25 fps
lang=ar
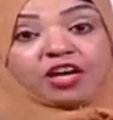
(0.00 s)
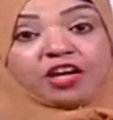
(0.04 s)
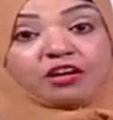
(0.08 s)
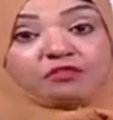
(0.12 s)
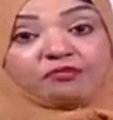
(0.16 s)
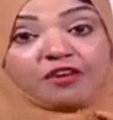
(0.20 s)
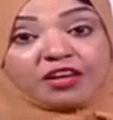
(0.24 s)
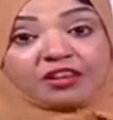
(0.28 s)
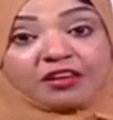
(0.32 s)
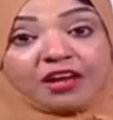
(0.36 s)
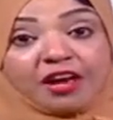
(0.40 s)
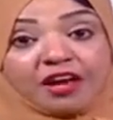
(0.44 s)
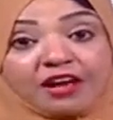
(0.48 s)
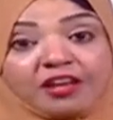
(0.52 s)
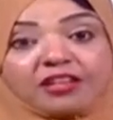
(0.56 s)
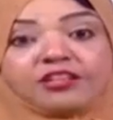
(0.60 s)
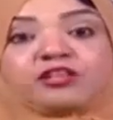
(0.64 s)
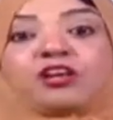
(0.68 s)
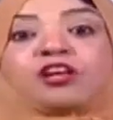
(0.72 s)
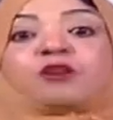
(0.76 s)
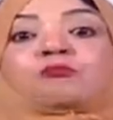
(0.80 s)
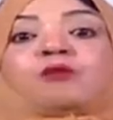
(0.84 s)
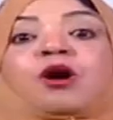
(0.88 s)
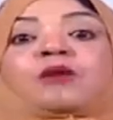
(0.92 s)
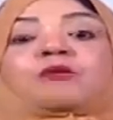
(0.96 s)
الفتحه
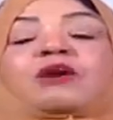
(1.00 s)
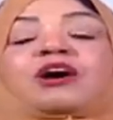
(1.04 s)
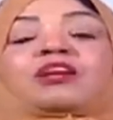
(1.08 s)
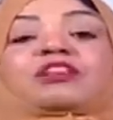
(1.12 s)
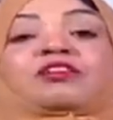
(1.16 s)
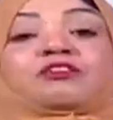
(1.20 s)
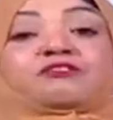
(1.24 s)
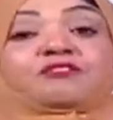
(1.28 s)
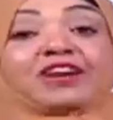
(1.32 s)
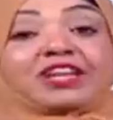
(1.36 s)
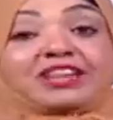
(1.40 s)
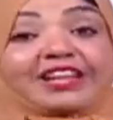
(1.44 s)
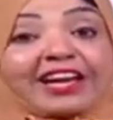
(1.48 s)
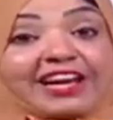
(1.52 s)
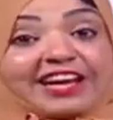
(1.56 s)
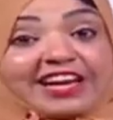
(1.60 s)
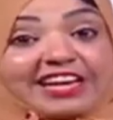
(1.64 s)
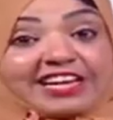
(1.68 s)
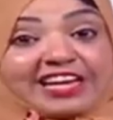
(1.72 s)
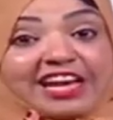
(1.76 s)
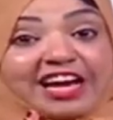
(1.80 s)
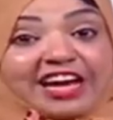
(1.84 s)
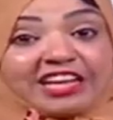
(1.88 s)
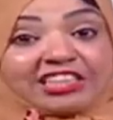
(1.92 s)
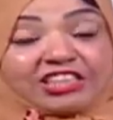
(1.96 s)
يلا مع بعض فتحه
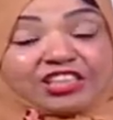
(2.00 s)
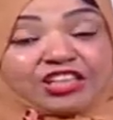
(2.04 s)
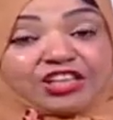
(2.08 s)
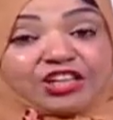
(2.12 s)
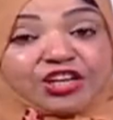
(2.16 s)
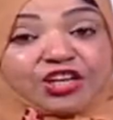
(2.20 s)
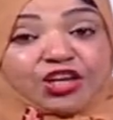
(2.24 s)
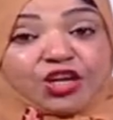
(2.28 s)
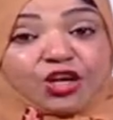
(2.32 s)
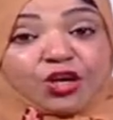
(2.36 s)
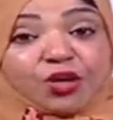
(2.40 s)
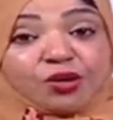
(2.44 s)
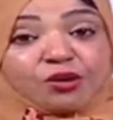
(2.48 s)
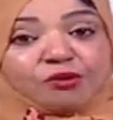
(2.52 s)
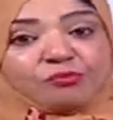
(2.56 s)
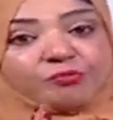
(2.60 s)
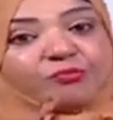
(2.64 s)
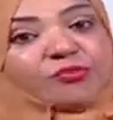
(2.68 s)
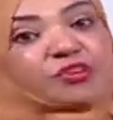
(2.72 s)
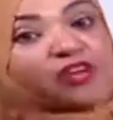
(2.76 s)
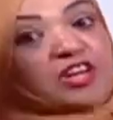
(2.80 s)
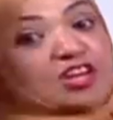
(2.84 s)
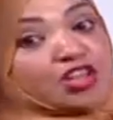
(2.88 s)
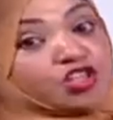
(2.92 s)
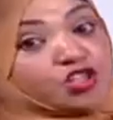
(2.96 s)
يعني ايه
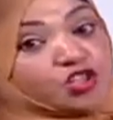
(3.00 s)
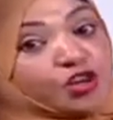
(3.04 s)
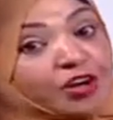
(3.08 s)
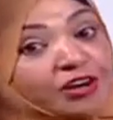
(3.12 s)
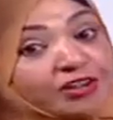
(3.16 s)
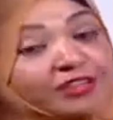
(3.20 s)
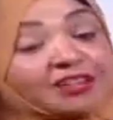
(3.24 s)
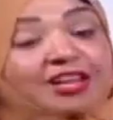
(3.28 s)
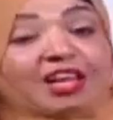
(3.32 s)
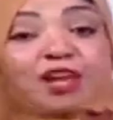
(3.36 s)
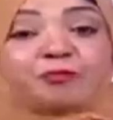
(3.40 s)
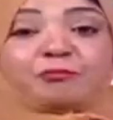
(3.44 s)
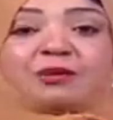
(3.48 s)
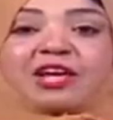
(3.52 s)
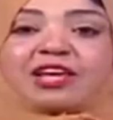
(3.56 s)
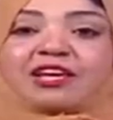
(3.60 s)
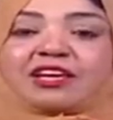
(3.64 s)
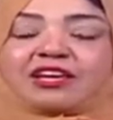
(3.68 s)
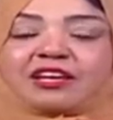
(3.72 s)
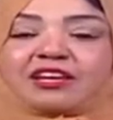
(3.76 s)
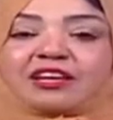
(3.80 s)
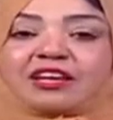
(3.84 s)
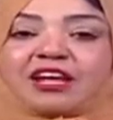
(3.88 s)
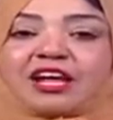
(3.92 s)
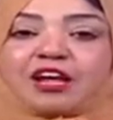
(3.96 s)
شرطه
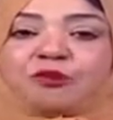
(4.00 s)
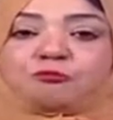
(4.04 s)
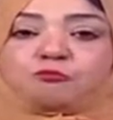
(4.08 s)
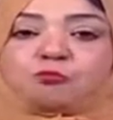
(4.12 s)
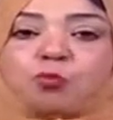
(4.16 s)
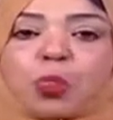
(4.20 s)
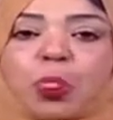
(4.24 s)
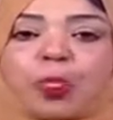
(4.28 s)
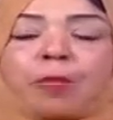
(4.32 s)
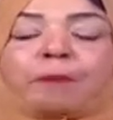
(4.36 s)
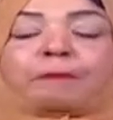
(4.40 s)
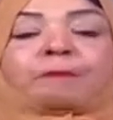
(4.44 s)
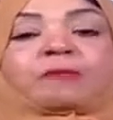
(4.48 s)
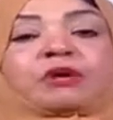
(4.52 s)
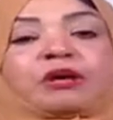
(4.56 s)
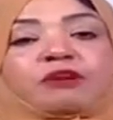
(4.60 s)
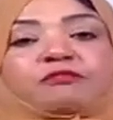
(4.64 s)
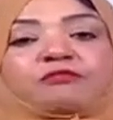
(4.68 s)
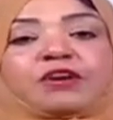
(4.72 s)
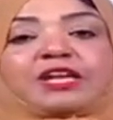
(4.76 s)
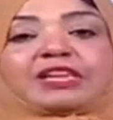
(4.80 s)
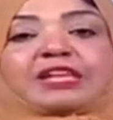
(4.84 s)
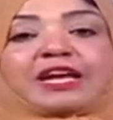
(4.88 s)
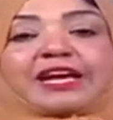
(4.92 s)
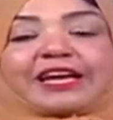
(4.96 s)
مايله
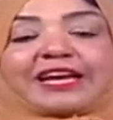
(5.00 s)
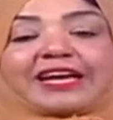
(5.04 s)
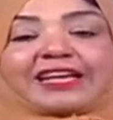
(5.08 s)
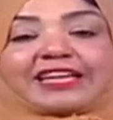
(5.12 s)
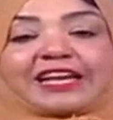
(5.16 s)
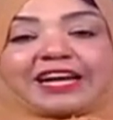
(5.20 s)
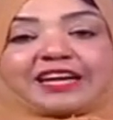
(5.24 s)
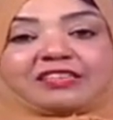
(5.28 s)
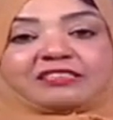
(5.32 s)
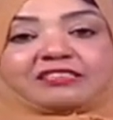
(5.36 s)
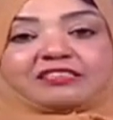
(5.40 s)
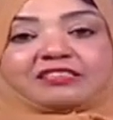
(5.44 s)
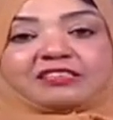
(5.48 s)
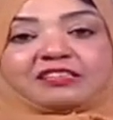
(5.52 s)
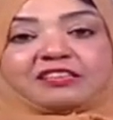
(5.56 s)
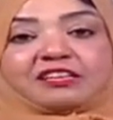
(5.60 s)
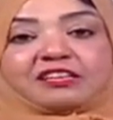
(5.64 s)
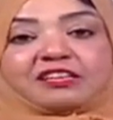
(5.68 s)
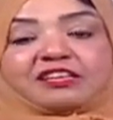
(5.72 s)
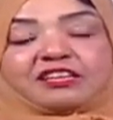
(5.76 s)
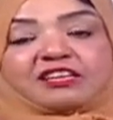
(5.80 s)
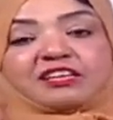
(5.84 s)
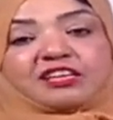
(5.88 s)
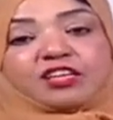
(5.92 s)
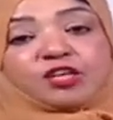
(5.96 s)
فتحة يعني
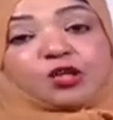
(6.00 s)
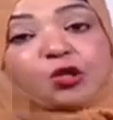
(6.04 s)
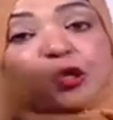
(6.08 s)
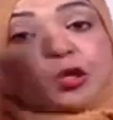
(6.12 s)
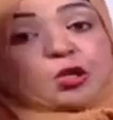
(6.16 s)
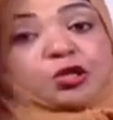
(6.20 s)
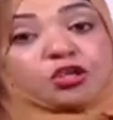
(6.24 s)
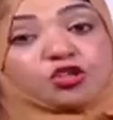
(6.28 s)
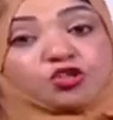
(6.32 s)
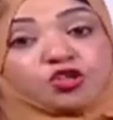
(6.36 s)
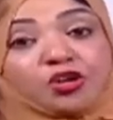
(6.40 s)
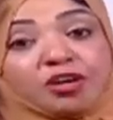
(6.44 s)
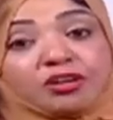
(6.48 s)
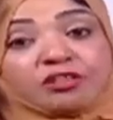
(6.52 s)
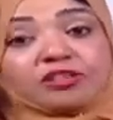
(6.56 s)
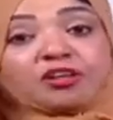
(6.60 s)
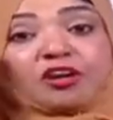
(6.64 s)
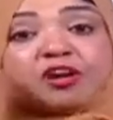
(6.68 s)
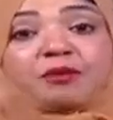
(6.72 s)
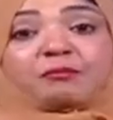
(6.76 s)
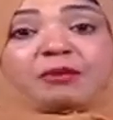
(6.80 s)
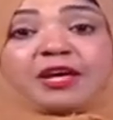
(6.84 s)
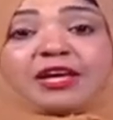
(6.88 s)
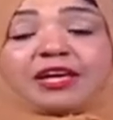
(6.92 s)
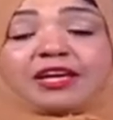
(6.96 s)
ايه
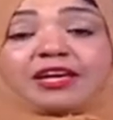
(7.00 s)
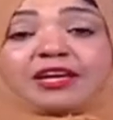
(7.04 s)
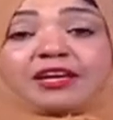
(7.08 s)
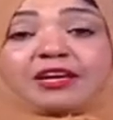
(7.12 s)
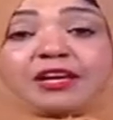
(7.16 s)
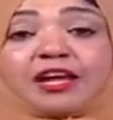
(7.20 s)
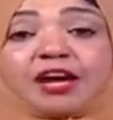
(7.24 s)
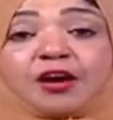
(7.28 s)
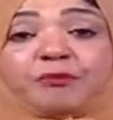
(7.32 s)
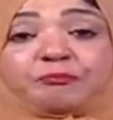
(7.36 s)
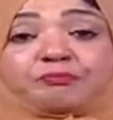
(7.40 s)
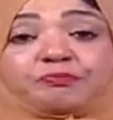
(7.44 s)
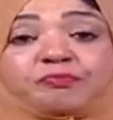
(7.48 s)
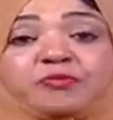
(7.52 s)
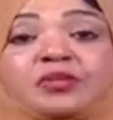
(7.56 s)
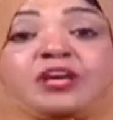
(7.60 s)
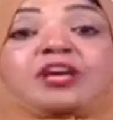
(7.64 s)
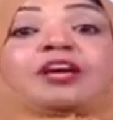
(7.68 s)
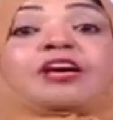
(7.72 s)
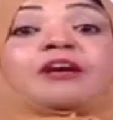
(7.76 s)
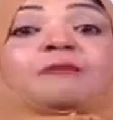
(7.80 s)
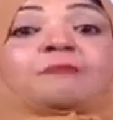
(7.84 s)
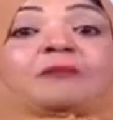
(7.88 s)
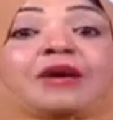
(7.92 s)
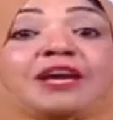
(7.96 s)
شرطة مايلة
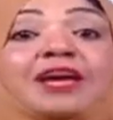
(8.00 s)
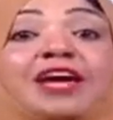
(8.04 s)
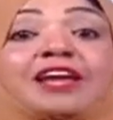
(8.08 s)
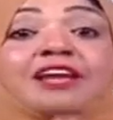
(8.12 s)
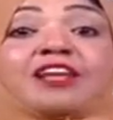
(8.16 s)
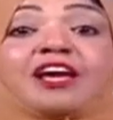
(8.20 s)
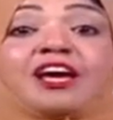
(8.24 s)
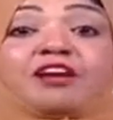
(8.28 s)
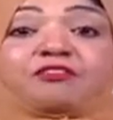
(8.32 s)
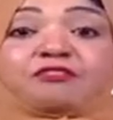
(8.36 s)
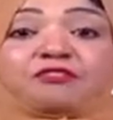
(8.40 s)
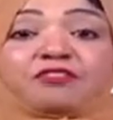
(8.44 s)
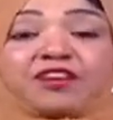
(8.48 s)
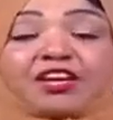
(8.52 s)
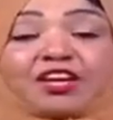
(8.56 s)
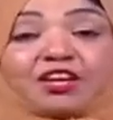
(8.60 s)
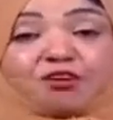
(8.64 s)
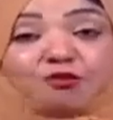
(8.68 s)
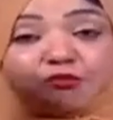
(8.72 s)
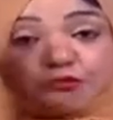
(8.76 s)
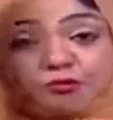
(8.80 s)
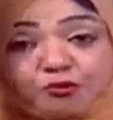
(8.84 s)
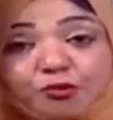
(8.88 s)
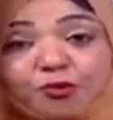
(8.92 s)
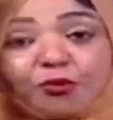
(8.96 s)
مكانها
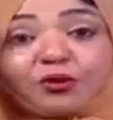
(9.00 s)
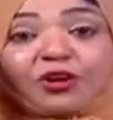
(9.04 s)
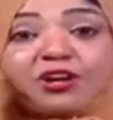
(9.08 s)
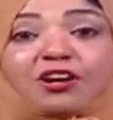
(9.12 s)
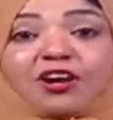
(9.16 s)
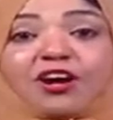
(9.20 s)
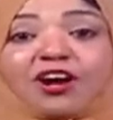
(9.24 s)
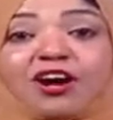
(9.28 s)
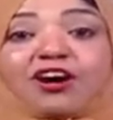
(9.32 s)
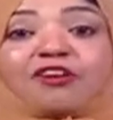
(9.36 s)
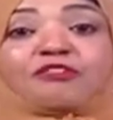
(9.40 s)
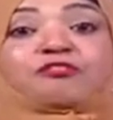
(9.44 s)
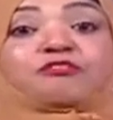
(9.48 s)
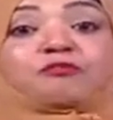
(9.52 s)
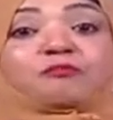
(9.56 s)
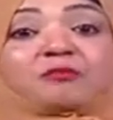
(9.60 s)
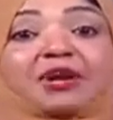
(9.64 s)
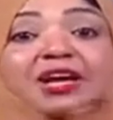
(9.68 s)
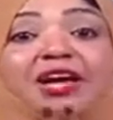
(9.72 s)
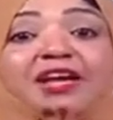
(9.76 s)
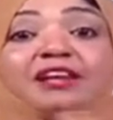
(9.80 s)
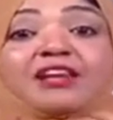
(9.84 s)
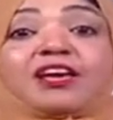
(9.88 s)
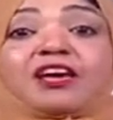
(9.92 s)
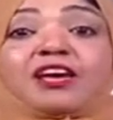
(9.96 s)
فين فوق الحرف
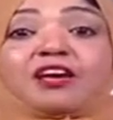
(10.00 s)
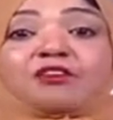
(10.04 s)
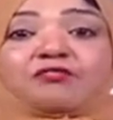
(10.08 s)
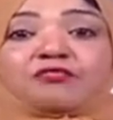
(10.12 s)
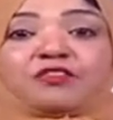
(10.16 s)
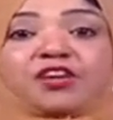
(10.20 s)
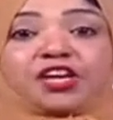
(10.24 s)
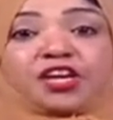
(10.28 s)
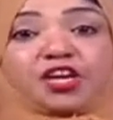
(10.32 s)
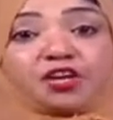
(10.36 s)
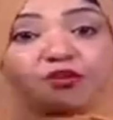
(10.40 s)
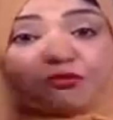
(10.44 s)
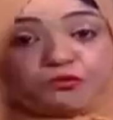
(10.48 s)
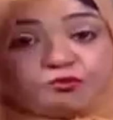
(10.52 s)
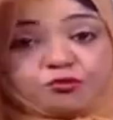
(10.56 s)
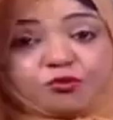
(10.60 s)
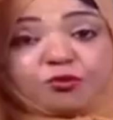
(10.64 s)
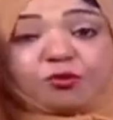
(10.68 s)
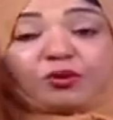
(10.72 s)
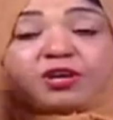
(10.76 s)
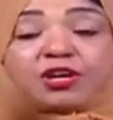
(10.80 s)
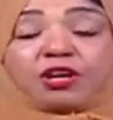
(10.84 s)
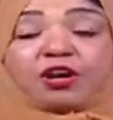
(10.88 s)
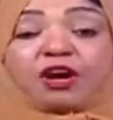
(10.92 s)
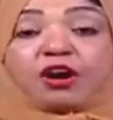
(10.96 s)
مكانها فين
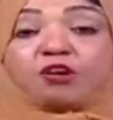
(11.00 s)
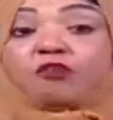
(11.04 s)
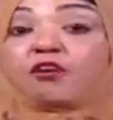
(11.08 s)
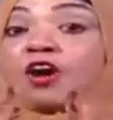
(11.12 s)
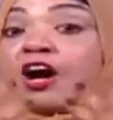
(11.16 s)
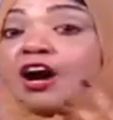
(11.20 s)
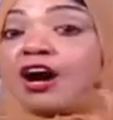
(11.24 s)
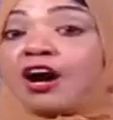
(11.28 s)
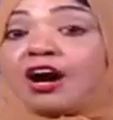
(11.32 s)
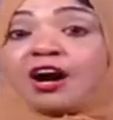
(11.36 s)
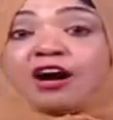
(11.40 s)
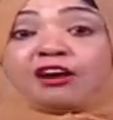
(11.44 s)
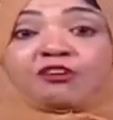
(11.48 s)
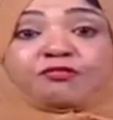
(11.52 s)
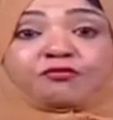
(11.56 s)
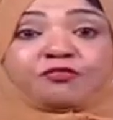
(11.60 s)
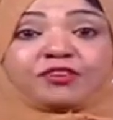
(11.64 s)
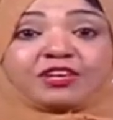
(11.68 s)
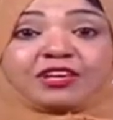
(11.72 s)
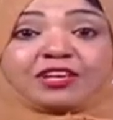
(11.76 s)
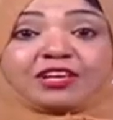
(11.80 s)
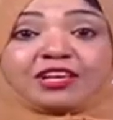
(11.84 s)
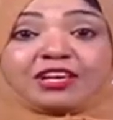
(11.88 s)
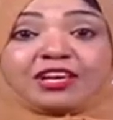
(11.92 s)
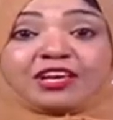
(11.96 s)
فوق الحرف حرف
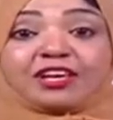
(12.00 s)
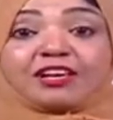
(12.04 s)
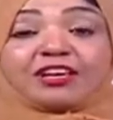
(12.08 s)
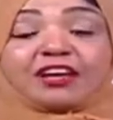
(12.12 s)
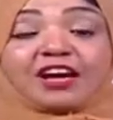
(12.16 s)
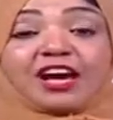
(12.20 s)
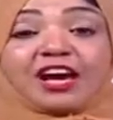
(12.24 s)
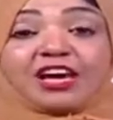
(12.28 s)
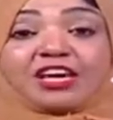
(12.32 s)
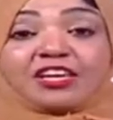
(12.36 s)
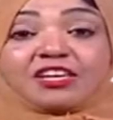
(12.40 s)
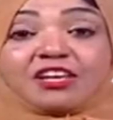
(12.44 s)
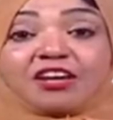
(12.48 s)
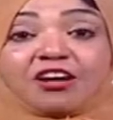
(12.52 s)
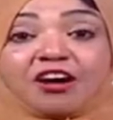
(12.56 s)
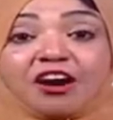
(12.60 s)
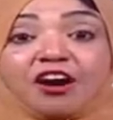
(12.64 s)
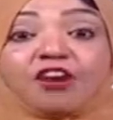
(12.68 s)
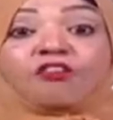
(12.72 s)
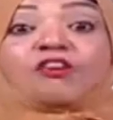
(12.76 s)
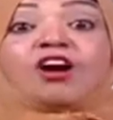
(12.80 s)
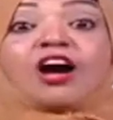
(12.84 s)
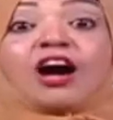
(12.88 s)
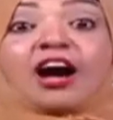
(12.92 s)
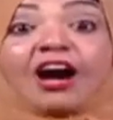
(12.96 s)
ايه اي
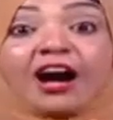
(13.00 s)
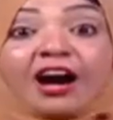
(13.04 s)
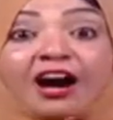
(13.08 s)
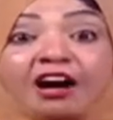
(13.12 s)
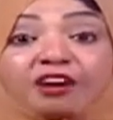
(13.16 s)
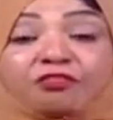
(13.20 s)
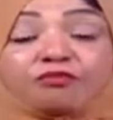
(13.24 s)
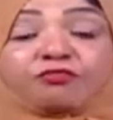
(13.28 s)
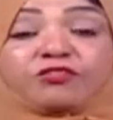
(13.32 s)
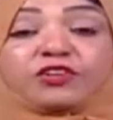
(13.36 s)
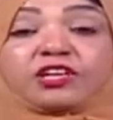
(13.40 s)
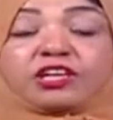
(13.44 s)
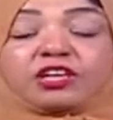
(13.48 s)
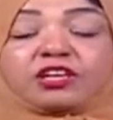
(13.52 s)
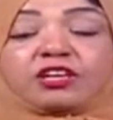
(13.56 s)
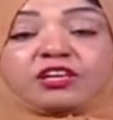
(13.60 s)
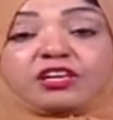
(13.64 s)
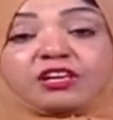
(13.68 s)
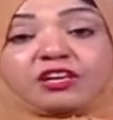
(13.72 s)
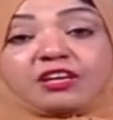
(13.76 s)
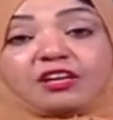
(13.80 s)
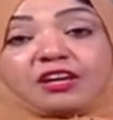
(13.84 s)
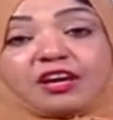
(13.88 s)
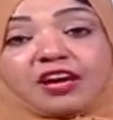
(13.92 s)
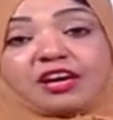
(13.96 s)
حرف حرف
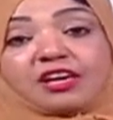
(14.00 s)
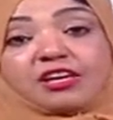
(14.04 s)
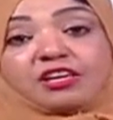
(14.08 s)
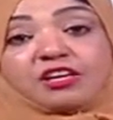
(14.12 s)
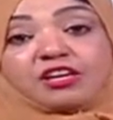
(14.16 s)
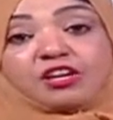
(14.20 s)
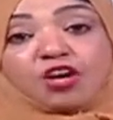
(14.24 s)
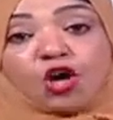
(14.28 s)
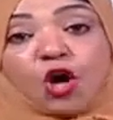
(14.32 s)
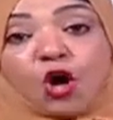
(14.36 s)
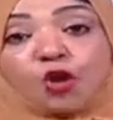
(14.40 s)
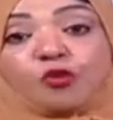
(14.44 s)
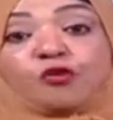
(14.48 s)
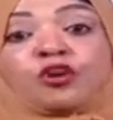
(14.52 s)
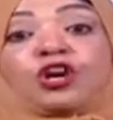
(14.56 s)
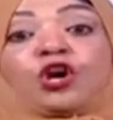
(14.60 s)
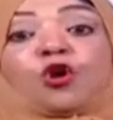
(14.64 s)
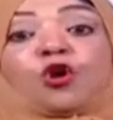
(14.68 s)
ايه اي حرف